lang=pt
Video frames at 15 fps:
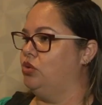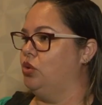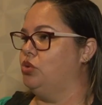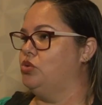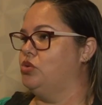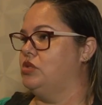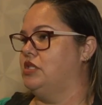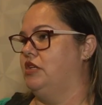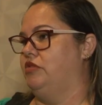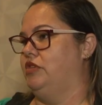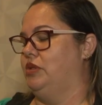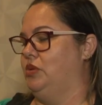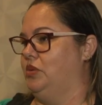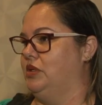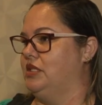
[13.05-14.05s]
todos os
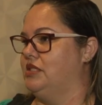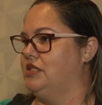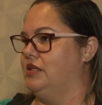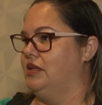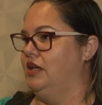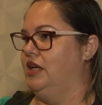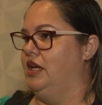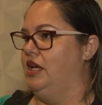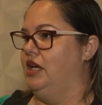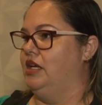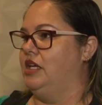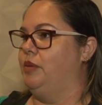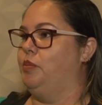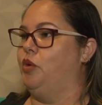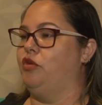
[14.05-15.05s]
servidores,
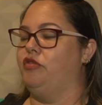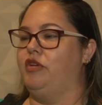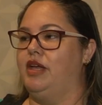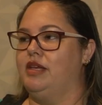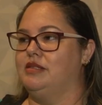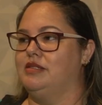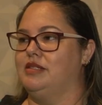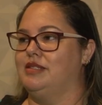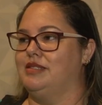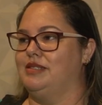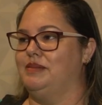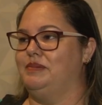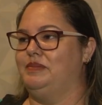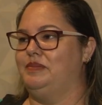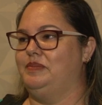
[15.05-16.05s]
que por
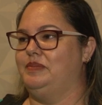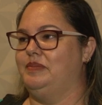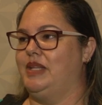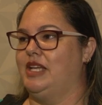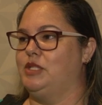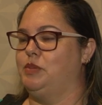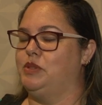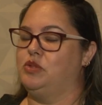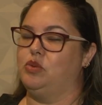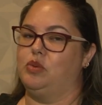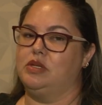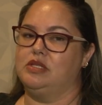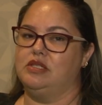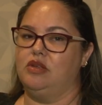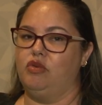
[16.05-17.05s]
vezes as
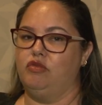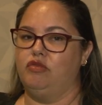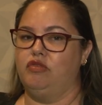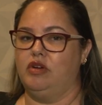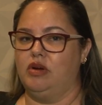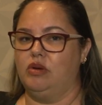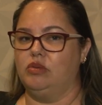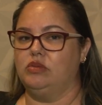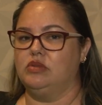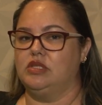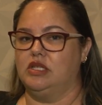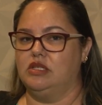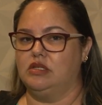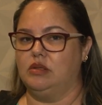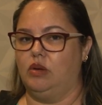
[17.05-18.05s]
pessoas não vão
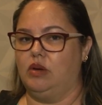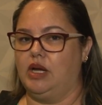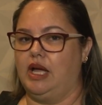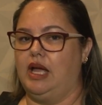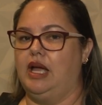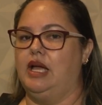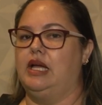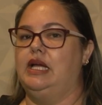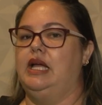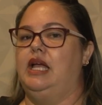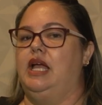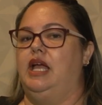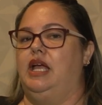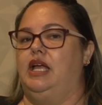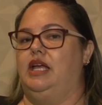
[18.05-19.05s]
se deslocar,
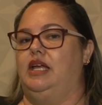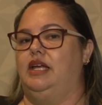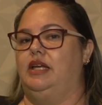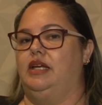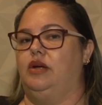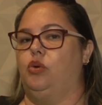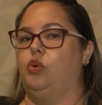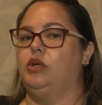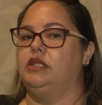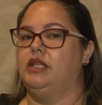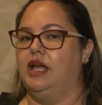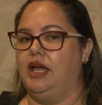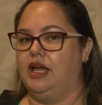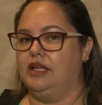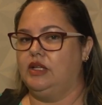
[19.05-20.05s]
é,
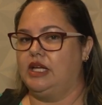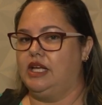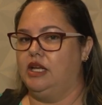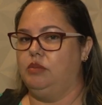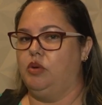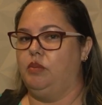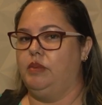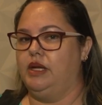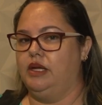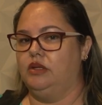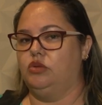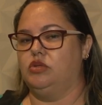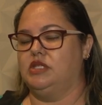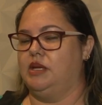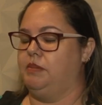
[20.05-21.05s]
cuidar naquele
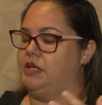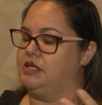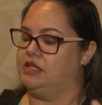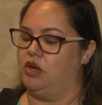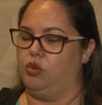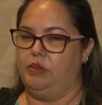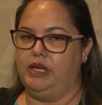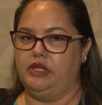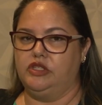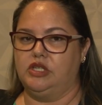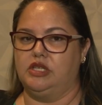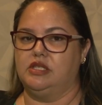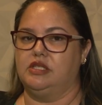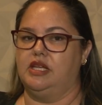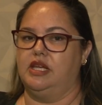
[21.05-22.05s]
momento, semestralmente
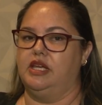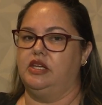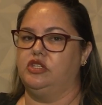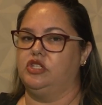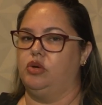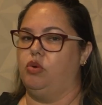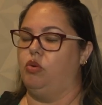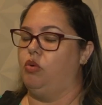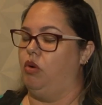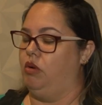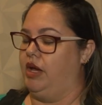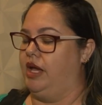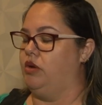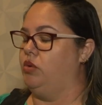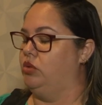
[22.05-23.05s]
que seja, ou
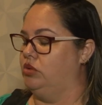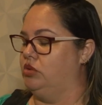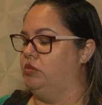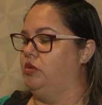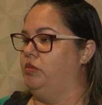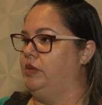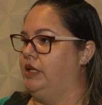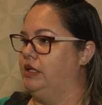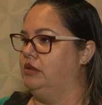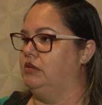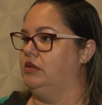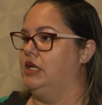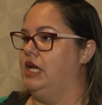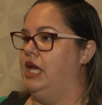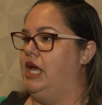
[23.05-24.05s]
qualquer outro
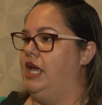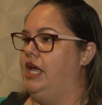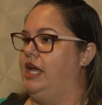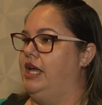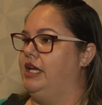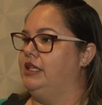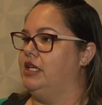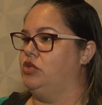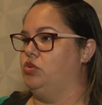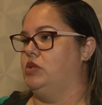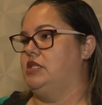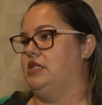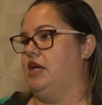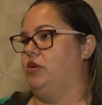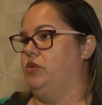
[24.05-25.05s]
momento, é, da
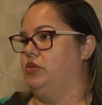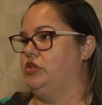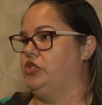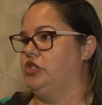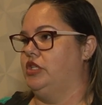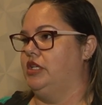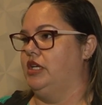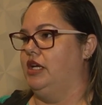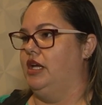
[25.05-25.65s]
sua saúde.